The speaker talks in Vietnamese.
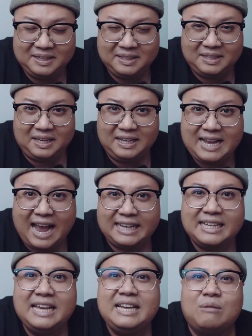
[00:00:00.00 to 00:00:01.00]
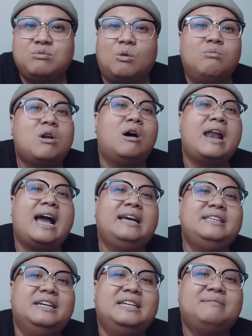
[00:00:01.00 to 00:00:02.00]
thì ngày đi ông cũng lo
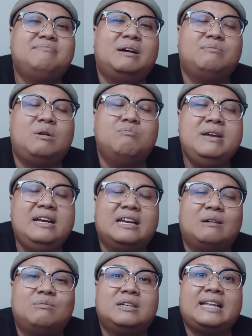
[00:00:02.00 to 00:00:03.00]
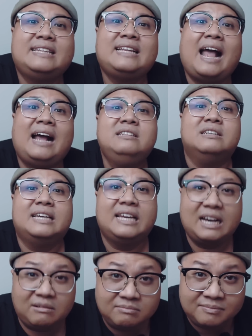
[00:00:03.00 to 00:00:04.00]
lắng dữ lắm ông không biết là ông có đánh thắng được
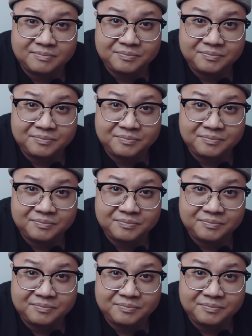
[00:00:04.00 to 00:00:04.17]
hay không